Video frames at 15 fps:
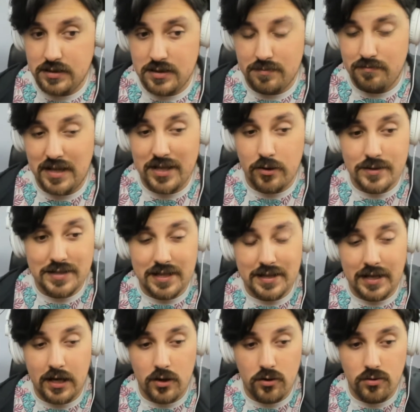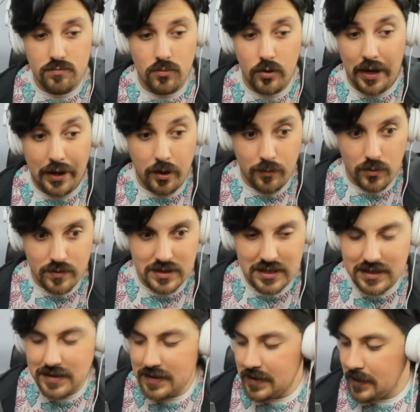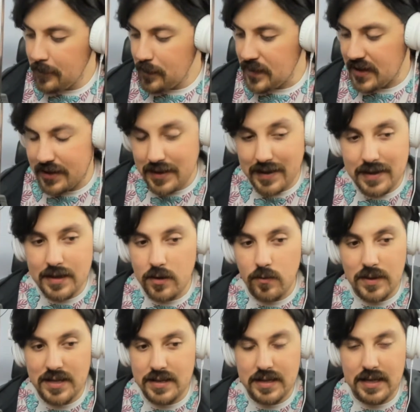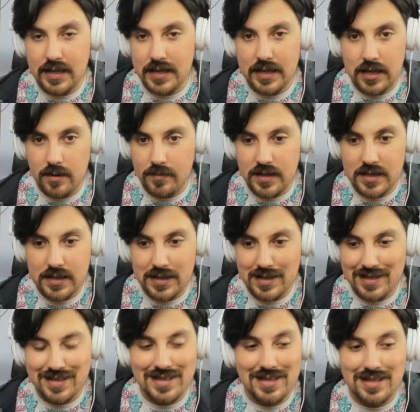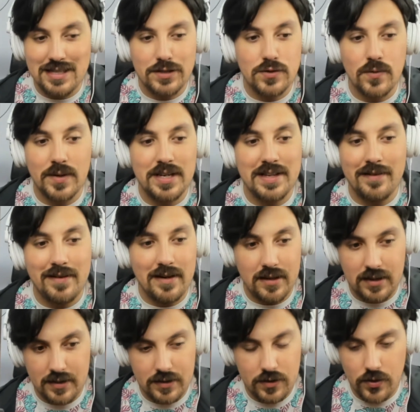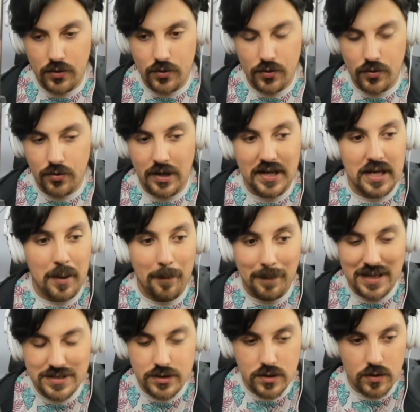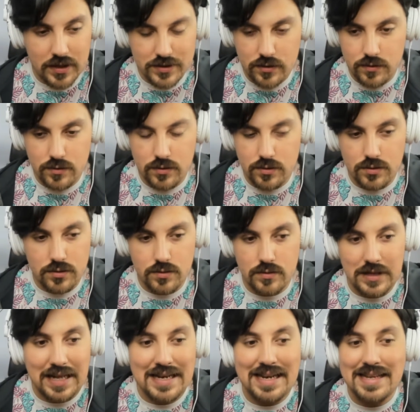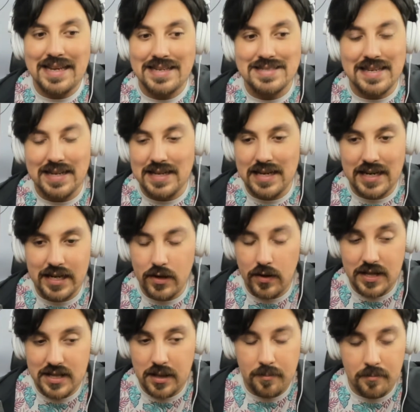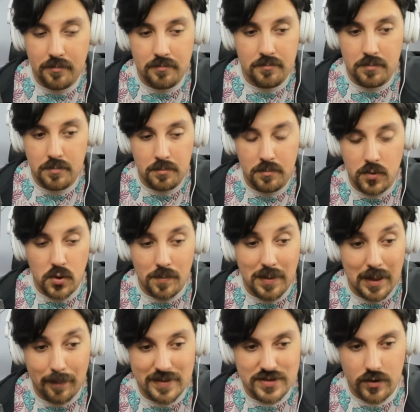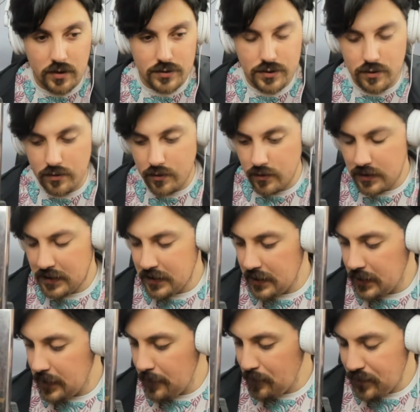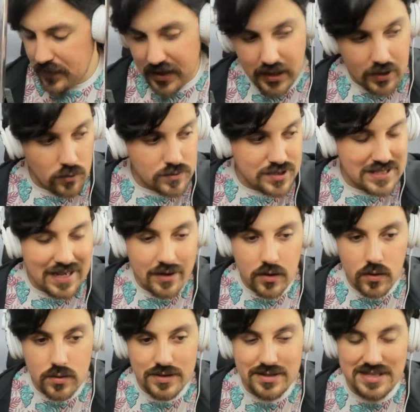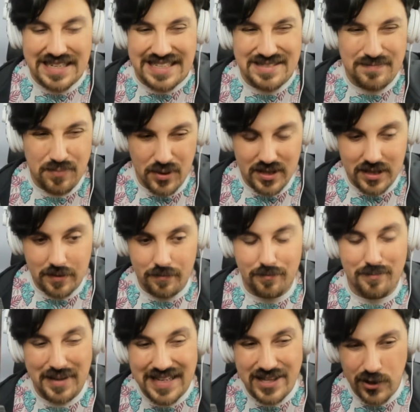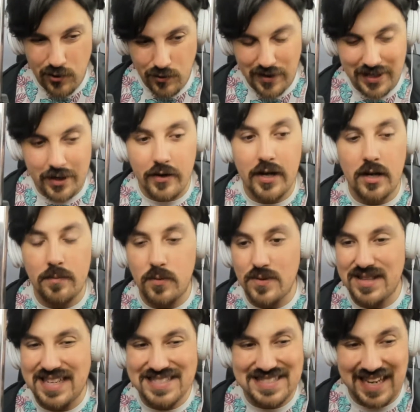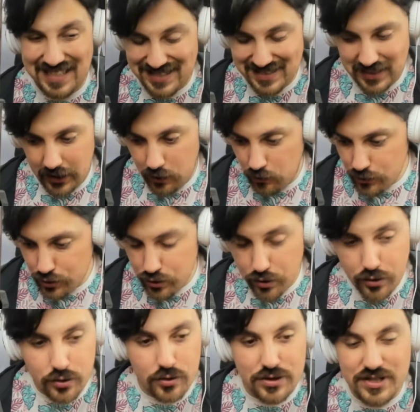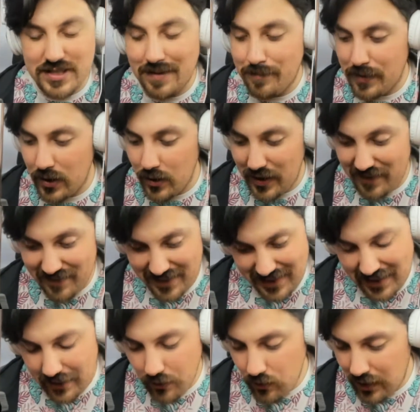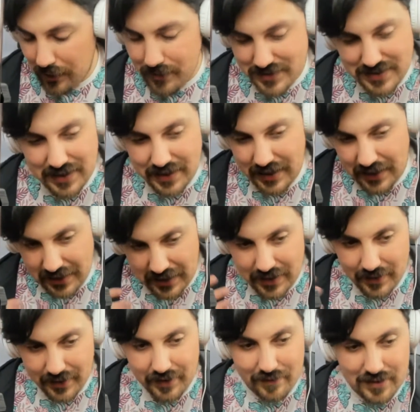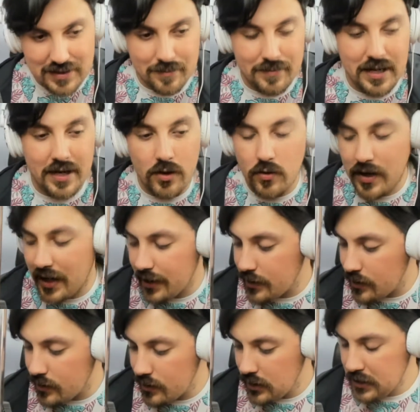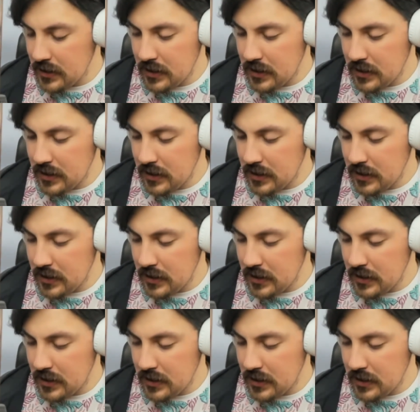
Metro de Santiago, horario punta, y te vas a dar cuenta que literalmente te suben y te bajan. No, no hay espacio. Es, la lata de sardinas creo que están con más espacio que nosotros. Eh, usar transporte metro en horario punta es asqueroso. Yo siempre lo he evitado, a pesar que arriba también hay congestión.